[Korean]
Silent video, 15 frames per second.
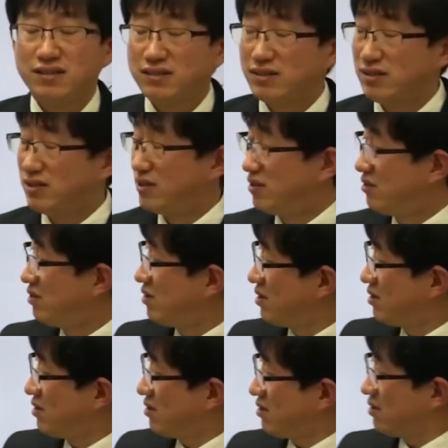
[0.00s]
어,
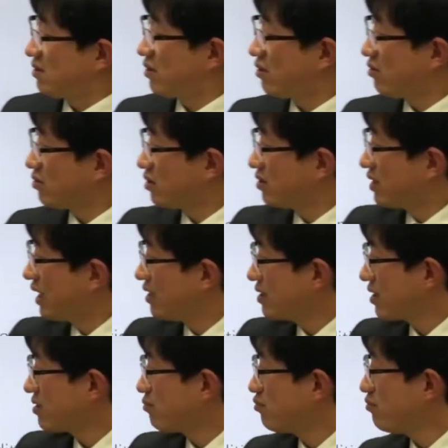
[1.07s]
그런 어떤
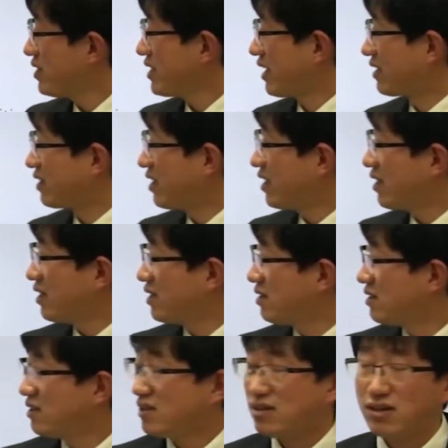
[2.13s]
데이터들뿐만 아니라
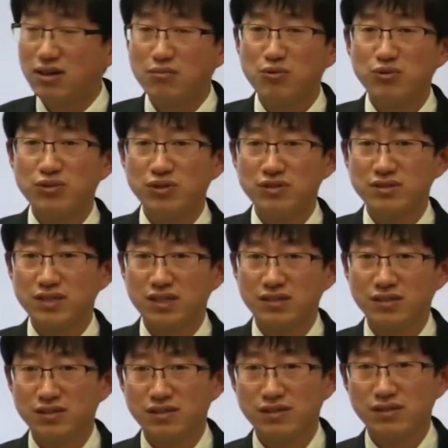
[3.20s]
어, 모터
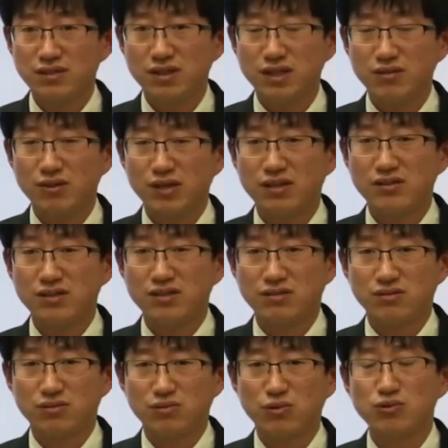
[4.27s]
스타터에 관련된
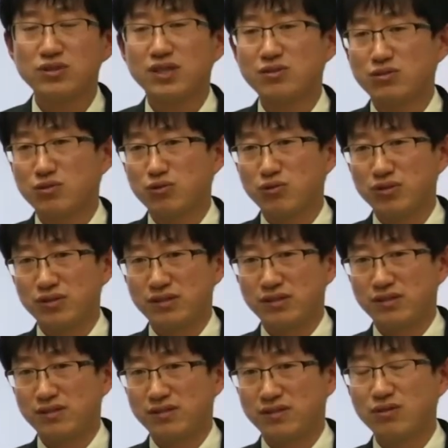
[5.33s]
어떤 동작
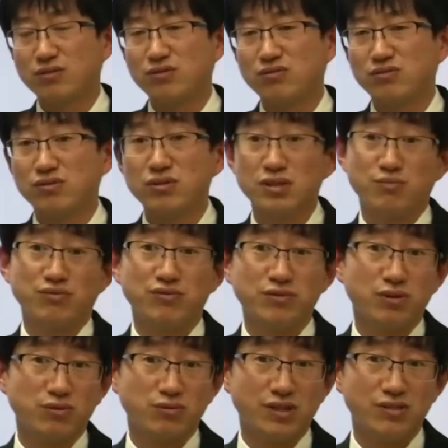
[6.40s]
조건들 이런 것들도 이제
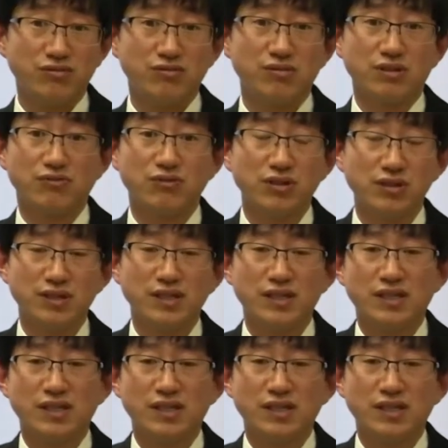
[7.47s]
분석도 할 수도 있고요.